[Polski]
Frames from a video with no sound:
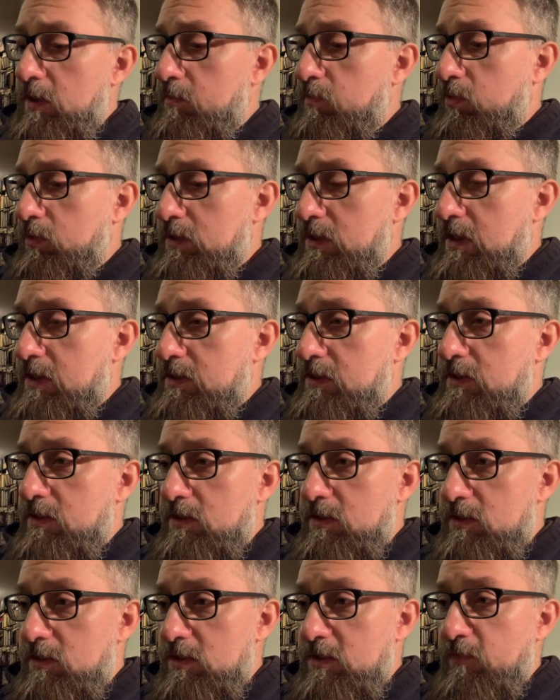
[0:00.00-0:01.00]
Bóg
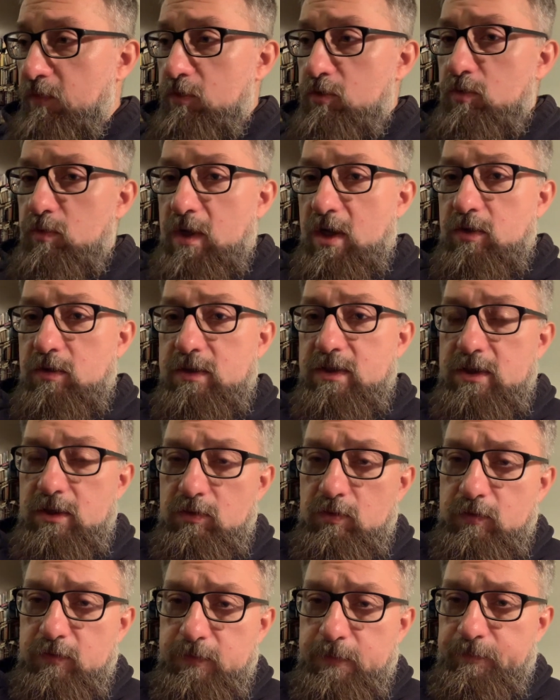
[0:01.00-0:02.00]
nas stworzył jako
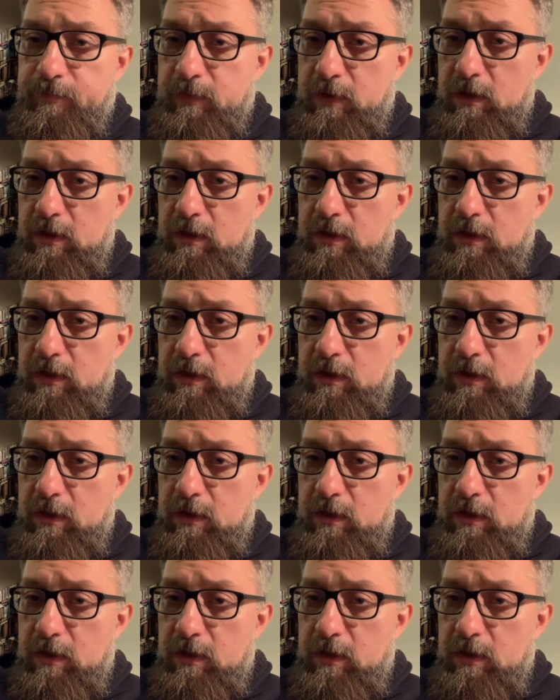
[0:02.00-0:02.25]
synów,